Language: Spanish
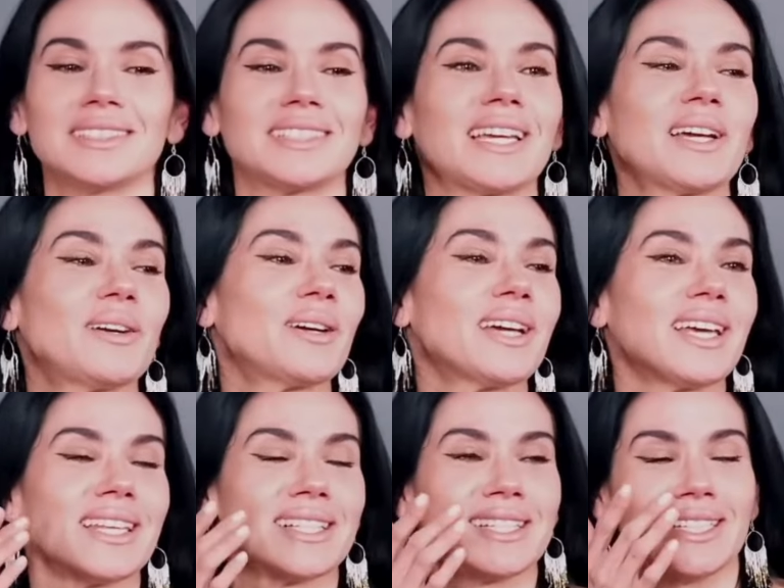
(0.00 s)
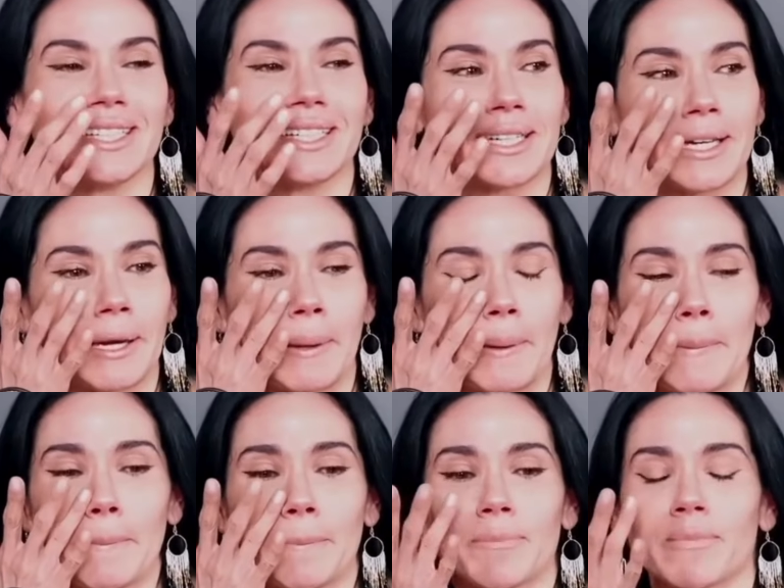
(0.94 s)
Tengo que decir
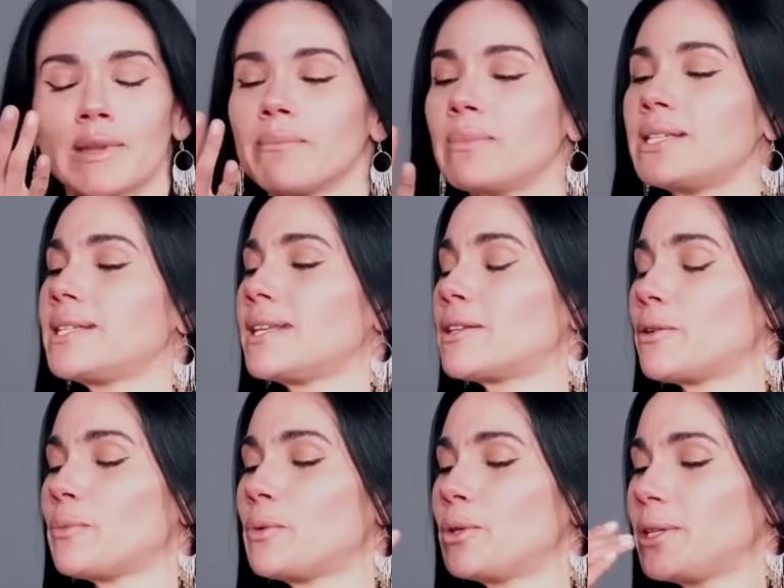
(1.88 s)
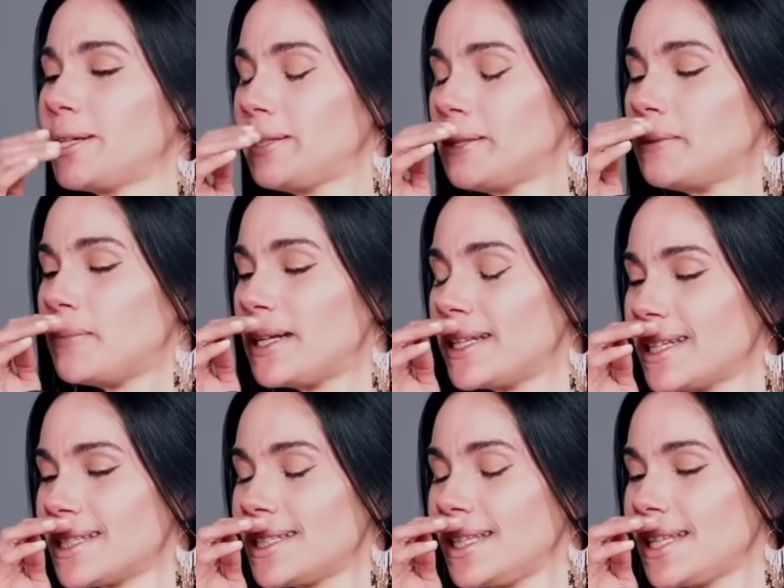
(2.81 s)
que me siento muy
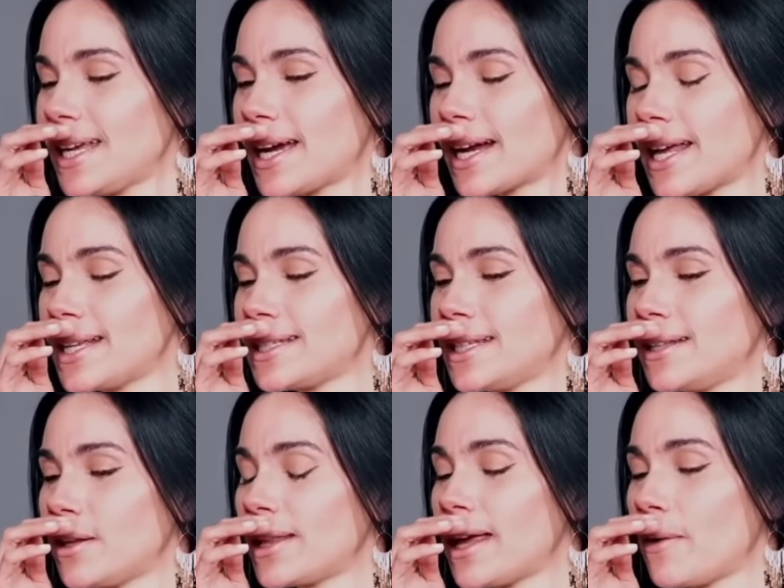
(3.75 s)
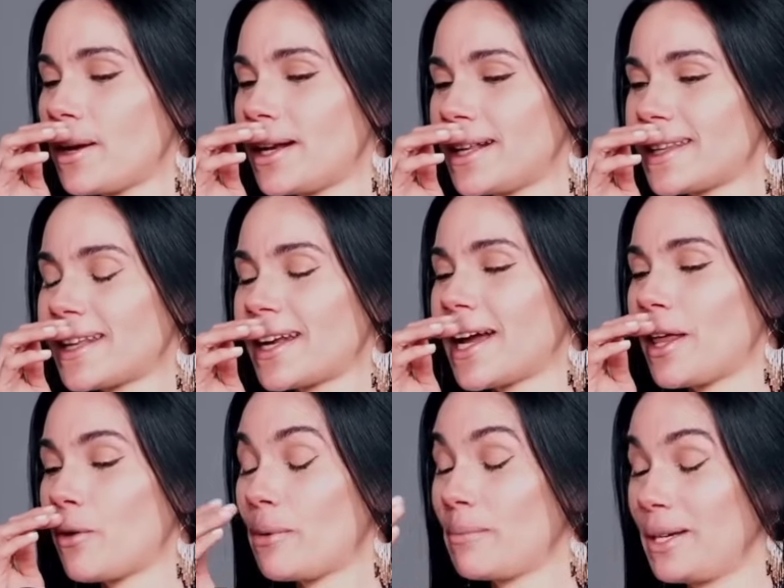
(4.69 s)
bendecida y agradecida de haber
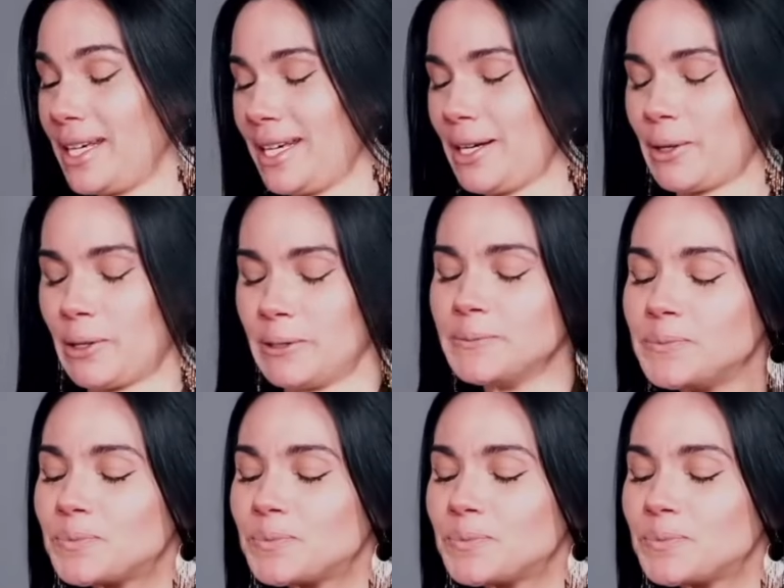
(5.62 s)
entregado a mi hijo.